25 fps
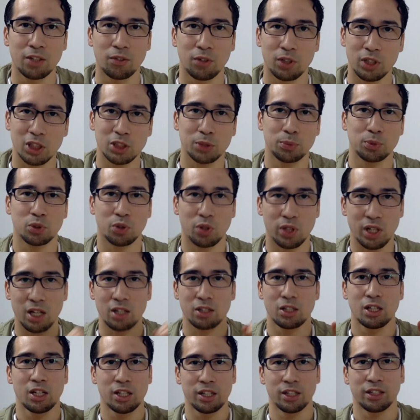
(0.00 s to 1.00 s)
私もそれ
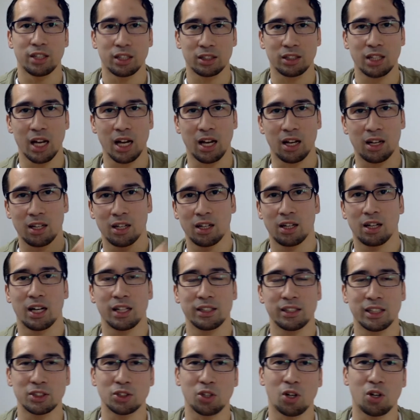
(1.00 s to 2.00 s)
が、やった
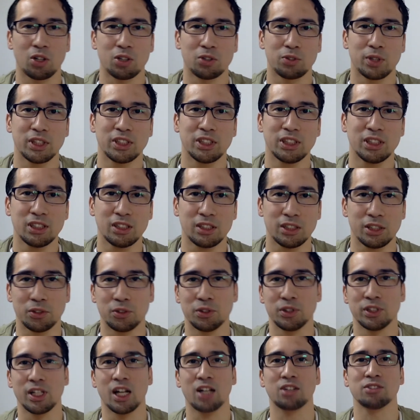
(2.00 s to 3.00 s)
入ったぞ嬉しいっていう
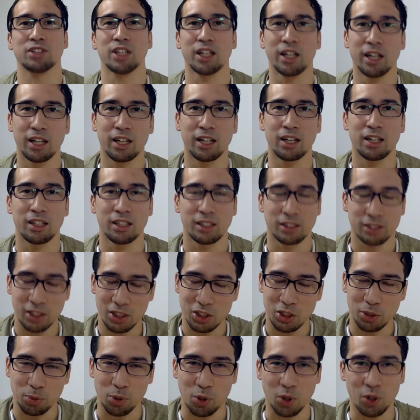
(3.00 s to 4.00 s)
風になるんでね、ぜ
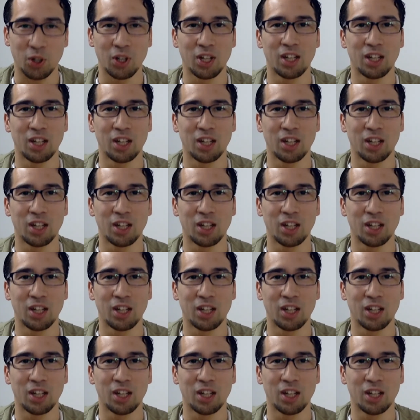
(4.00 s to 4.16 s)
ひとも